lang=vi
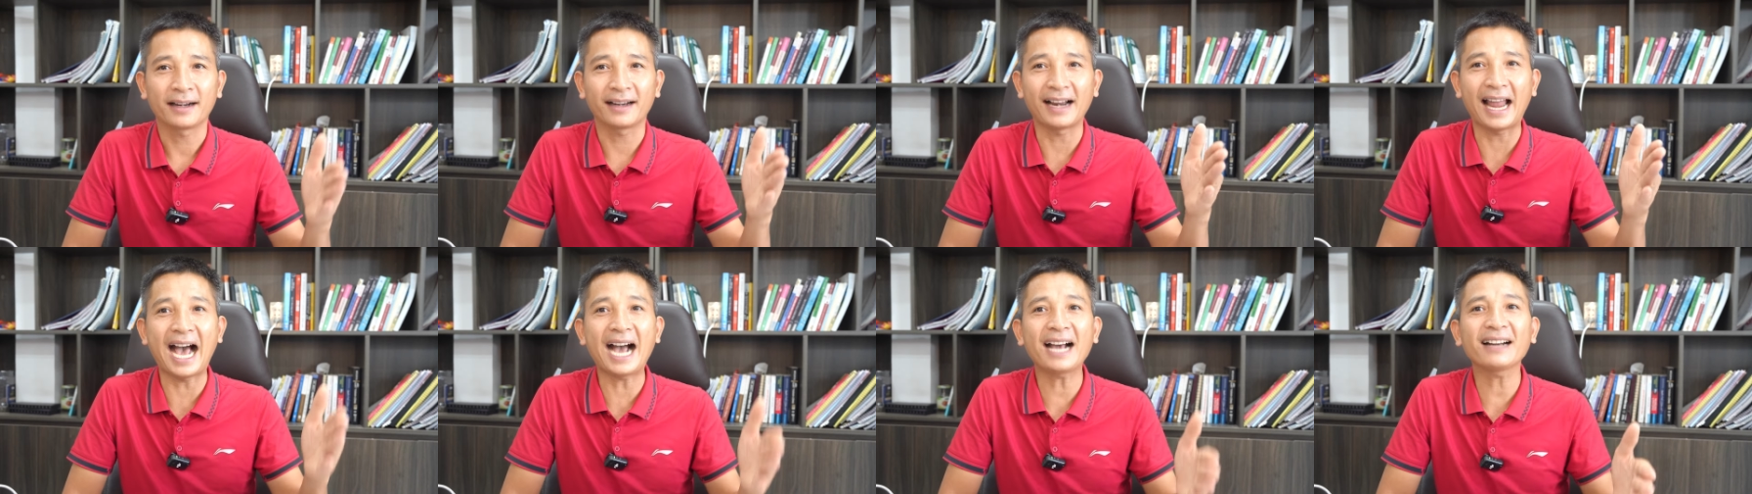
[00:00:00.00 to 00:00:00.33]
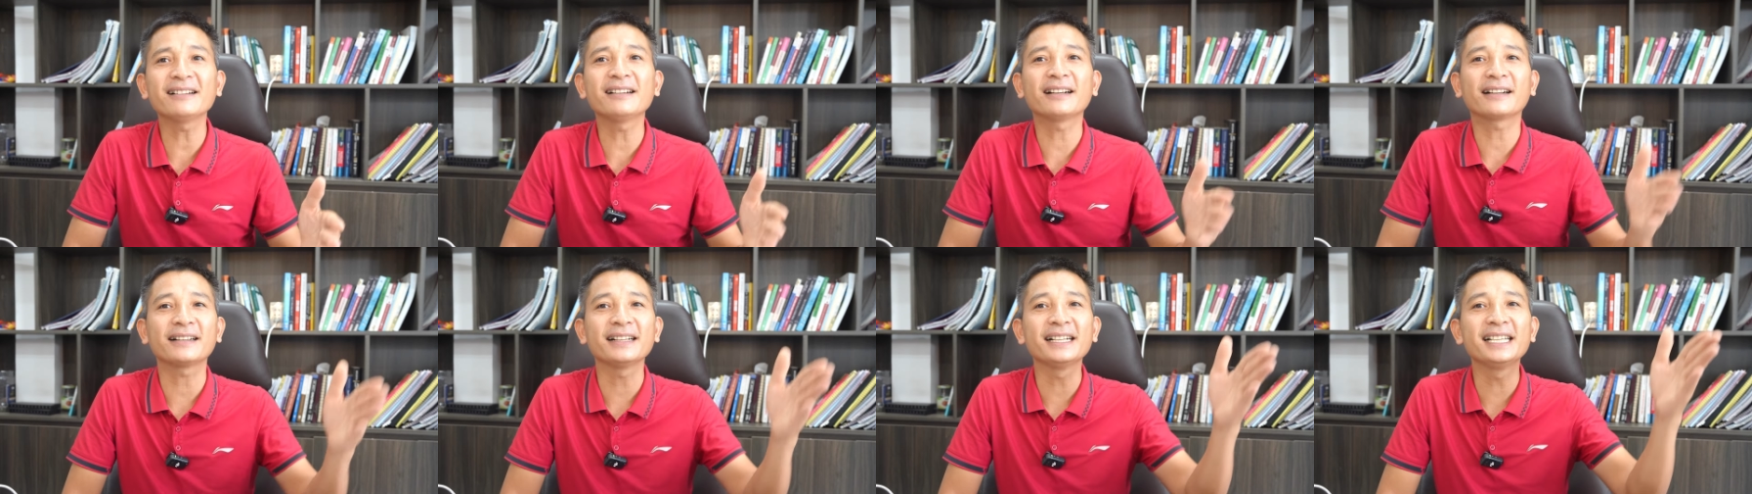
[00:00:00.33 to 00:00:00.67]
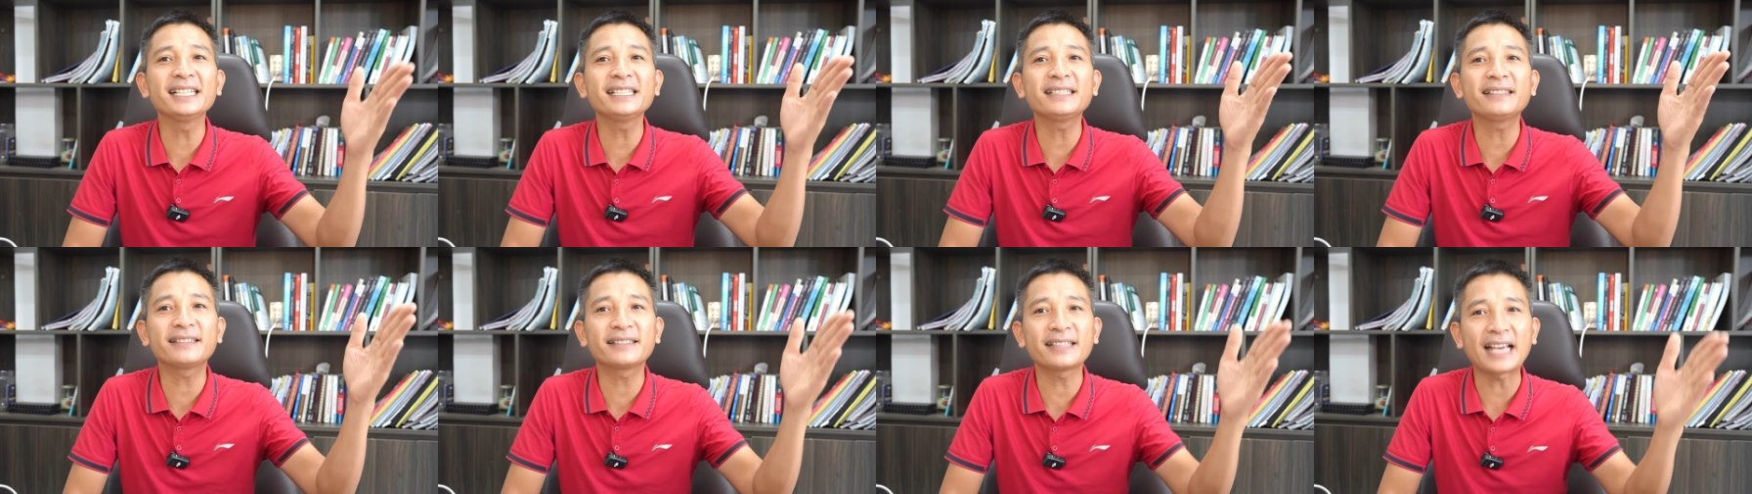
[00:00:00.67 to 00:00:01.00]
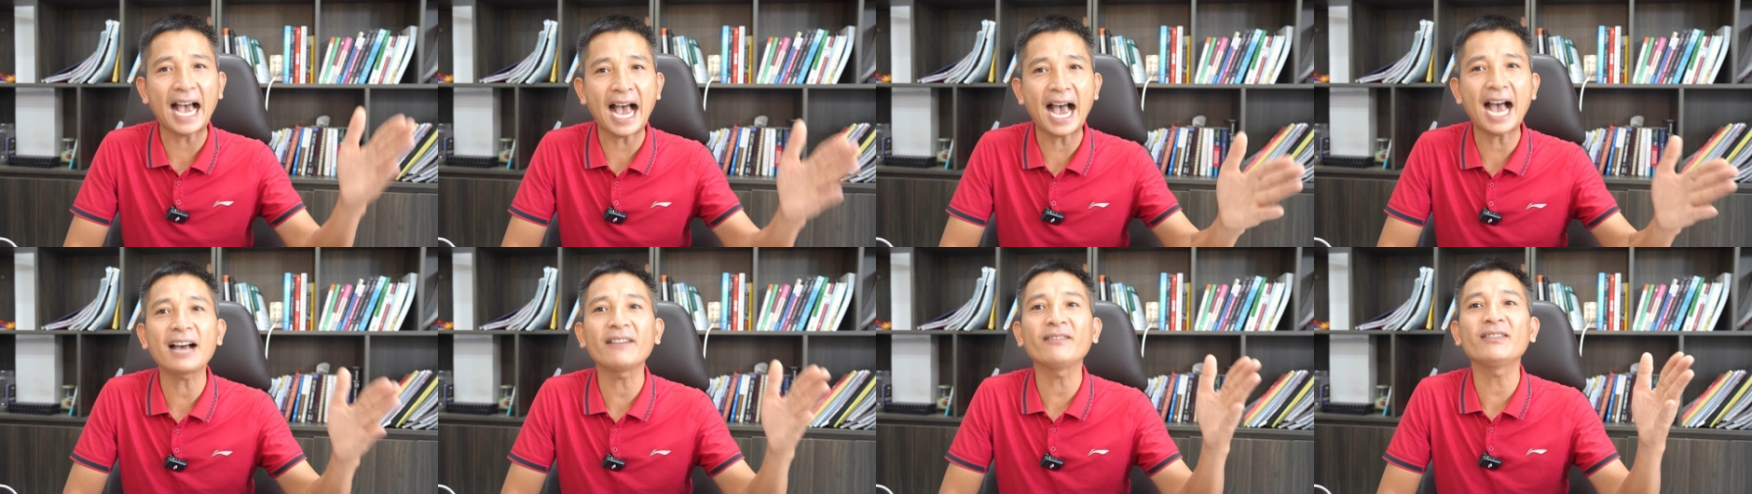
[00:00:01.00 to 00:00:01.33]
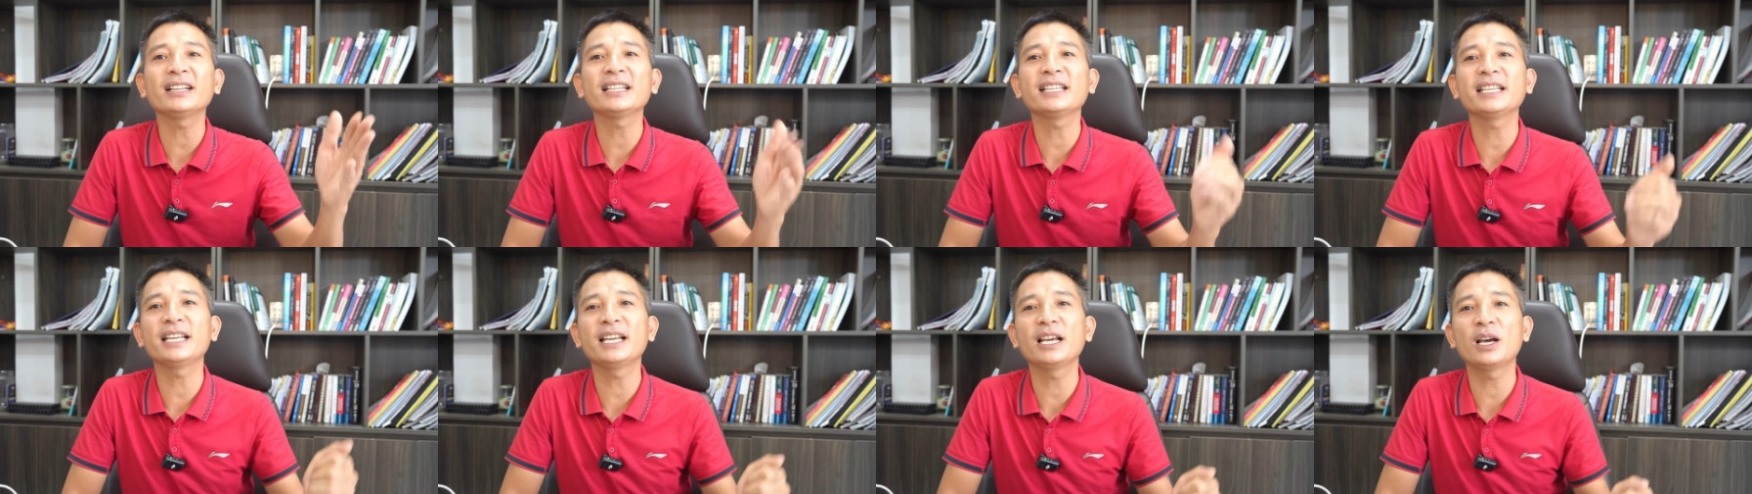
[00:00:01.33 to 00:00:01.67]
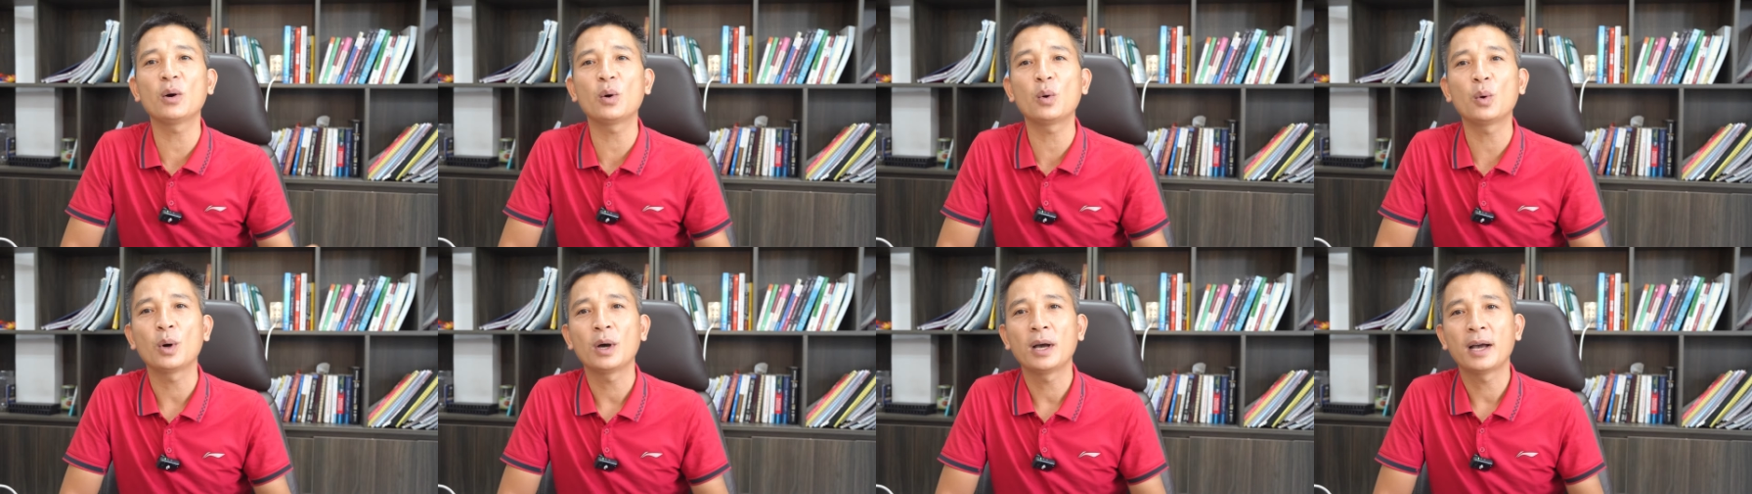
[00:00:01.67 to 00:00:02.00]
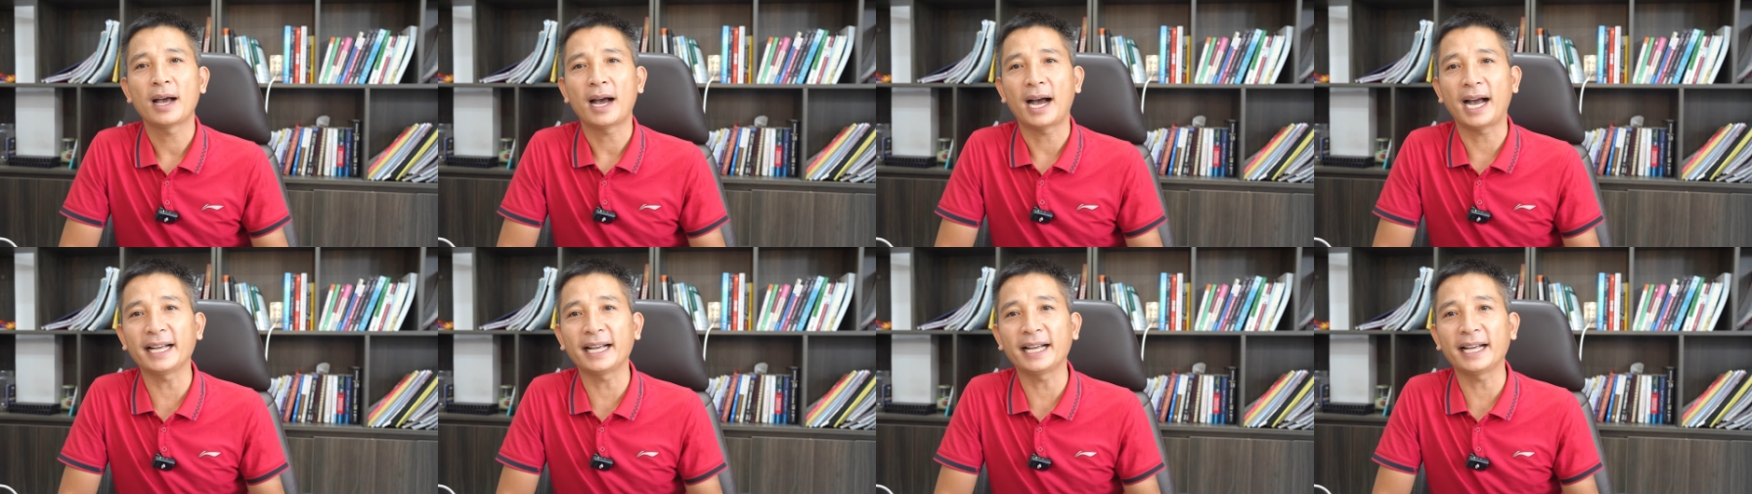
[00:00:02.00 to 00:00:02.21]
đang được đi xa và nhiều